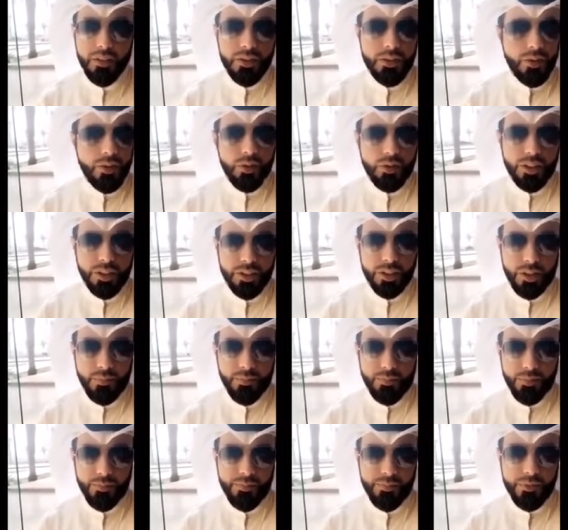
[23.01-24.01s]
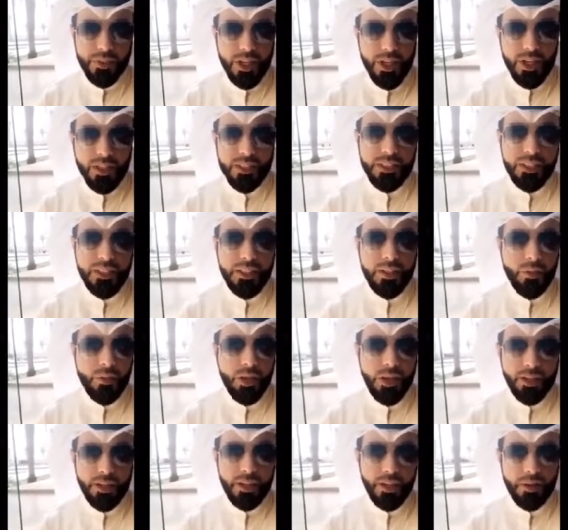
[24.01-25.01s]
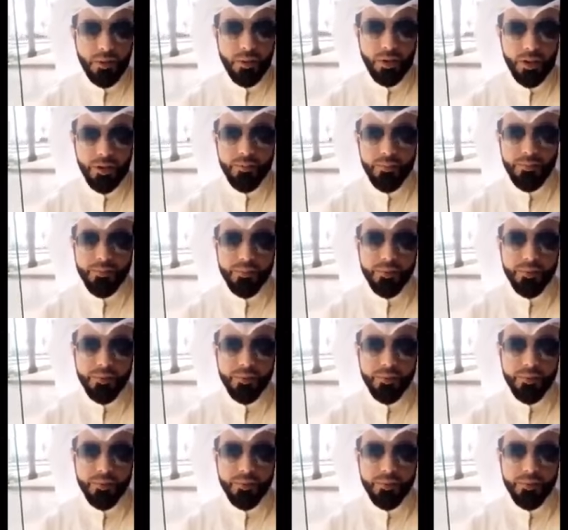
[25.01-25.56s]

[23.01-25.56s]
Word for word: شنو تشرب عصير ولا قهوة